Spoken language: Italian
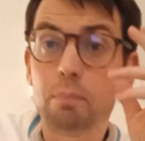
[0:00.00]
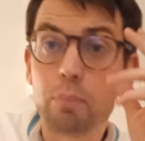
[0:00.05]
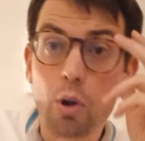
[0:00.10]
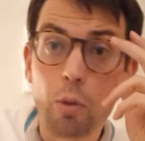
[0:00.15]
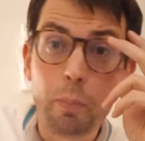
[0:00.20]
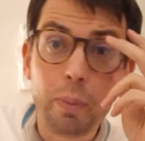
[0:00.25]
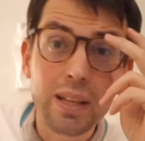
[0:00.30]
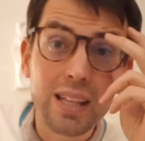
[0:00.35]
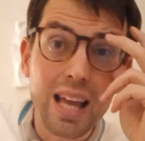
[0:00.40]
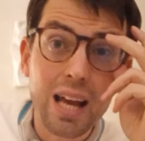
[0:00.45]

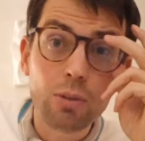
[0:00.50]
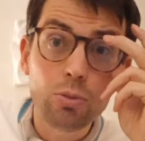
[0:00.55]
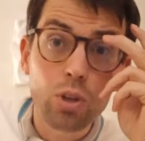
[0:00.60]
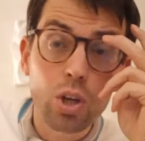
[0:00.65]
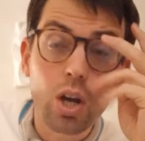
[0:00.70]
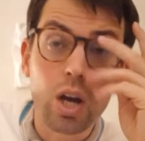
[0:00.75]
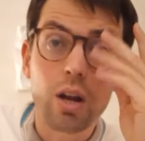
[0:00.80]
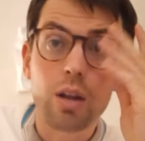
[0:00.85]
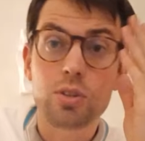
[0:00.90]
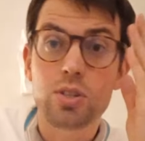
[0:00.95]

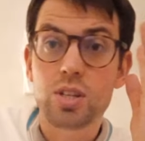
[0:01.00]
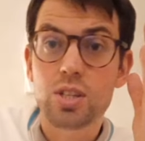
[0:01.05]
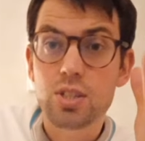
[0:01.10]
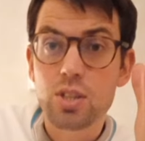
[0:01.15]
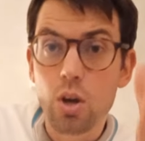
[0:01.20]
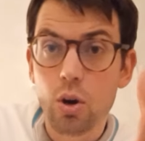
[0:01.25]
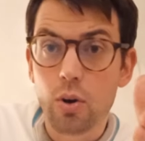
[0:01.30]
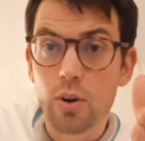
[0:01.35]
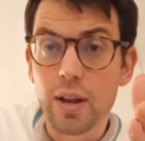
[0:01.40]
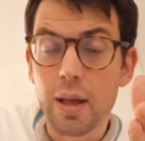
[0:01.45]
propedeutico a una
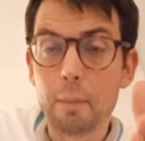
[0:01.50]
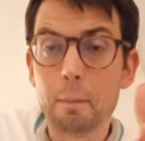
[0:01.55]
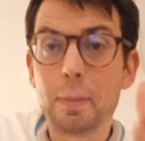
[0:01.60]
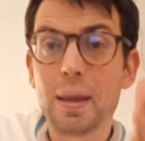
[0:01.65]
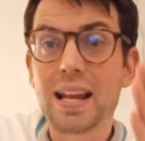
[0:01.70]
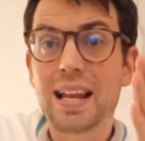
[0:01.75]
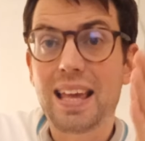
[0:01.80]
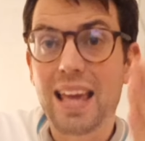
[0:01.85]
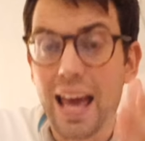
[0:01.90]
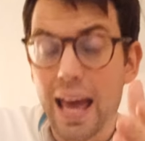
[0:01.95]
cessione
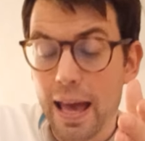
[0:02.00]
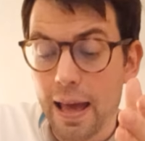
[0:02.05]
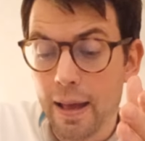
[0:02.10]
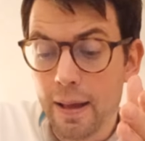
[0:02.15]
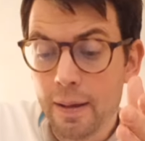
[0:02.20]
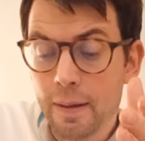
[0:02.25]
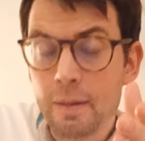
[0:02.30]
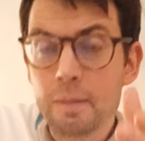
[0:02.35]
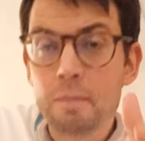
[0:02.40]
perché